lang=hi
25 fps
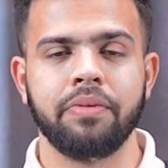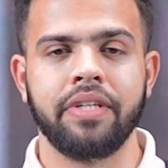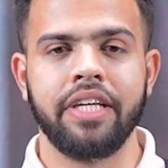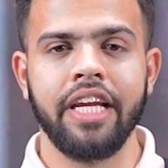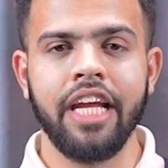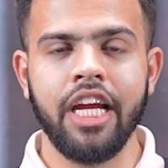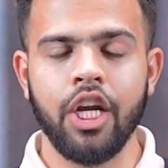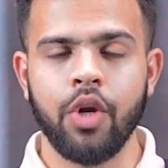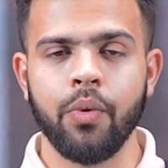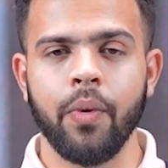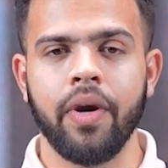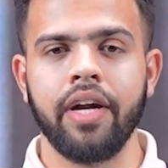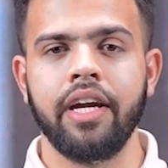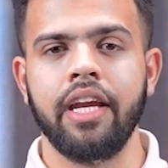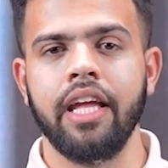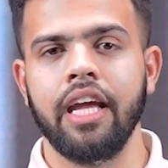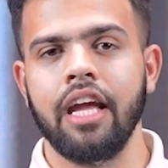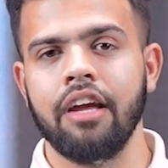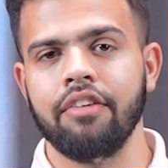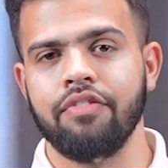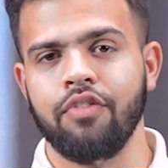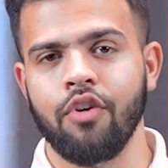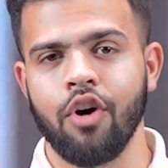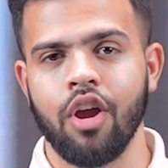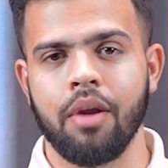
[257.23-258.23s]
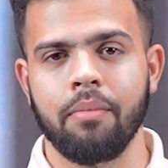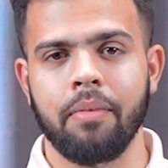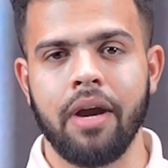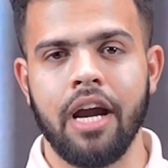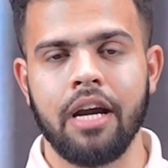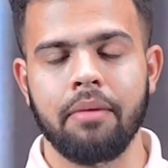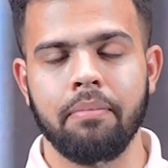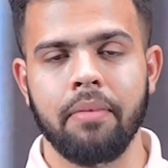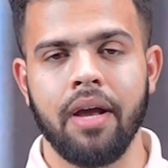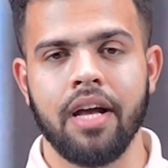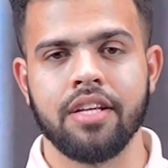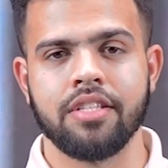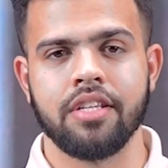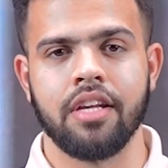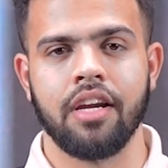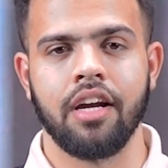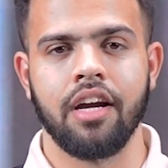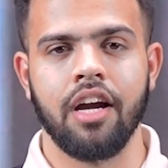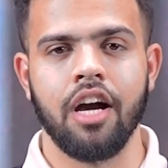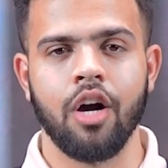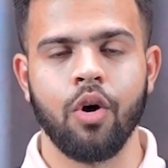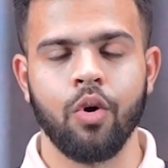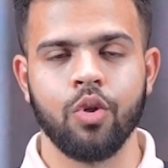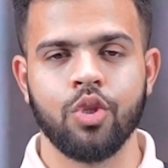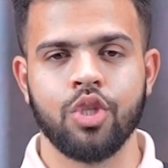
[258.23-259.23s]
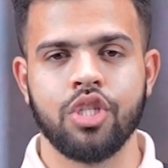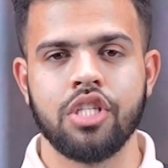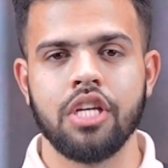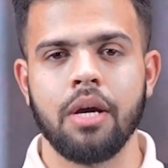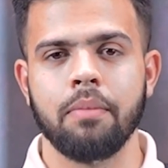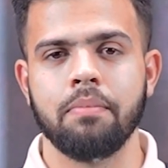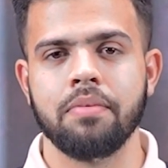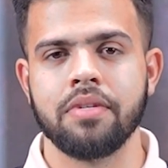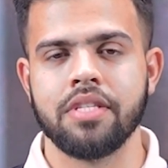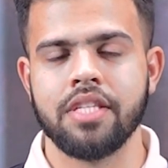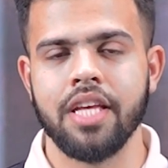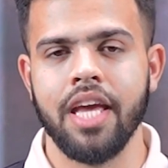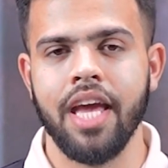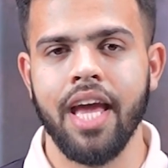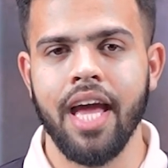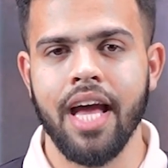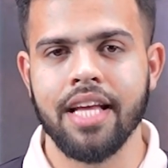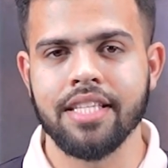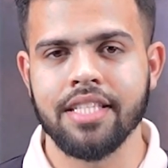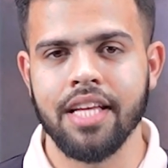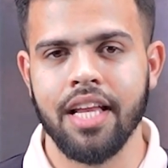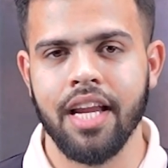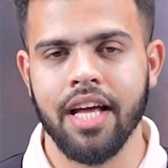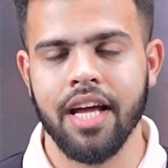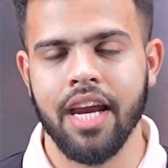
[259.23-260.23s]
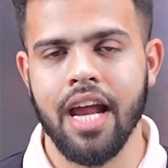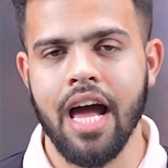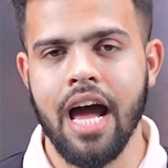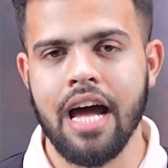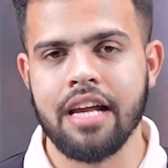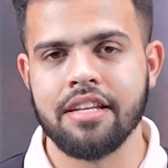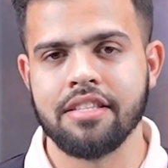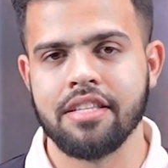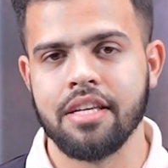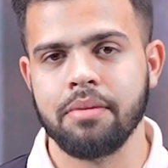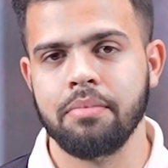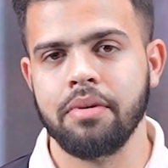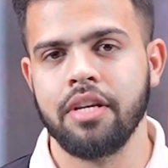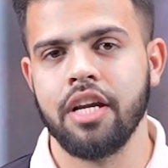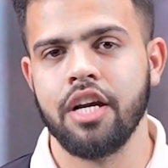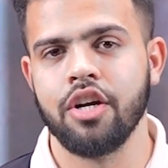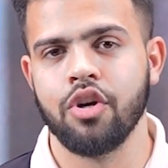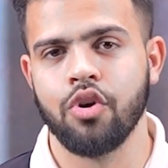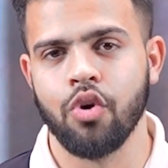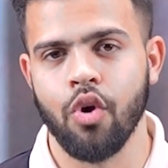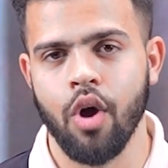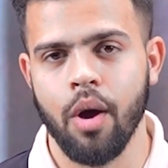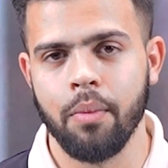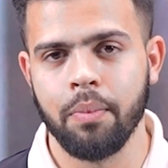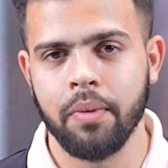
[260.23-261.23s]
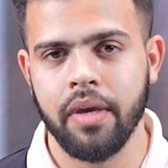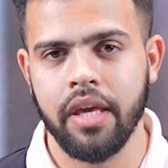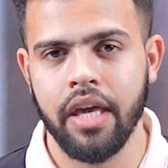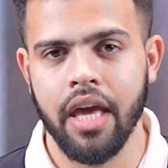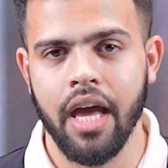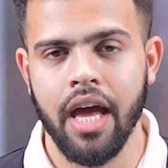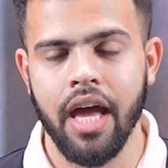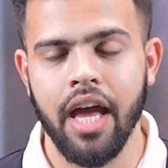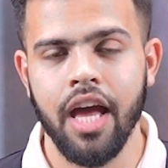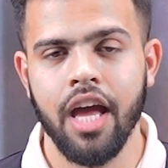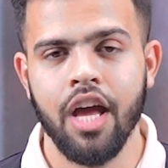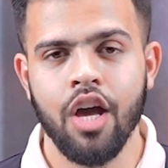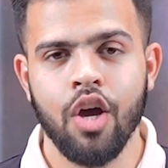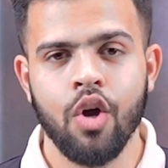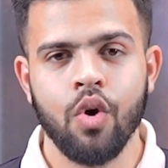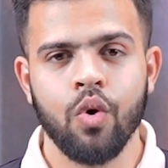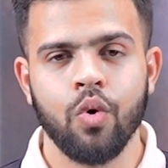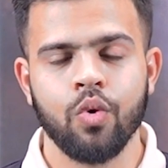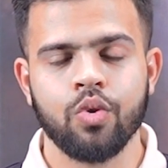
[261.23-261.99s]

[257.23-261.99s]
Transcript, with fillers: टी ट्वेंटी के फॉर्मेट में हसरंगा को जब से ऐसा लग रहा है आर ने ड्रॉप किया है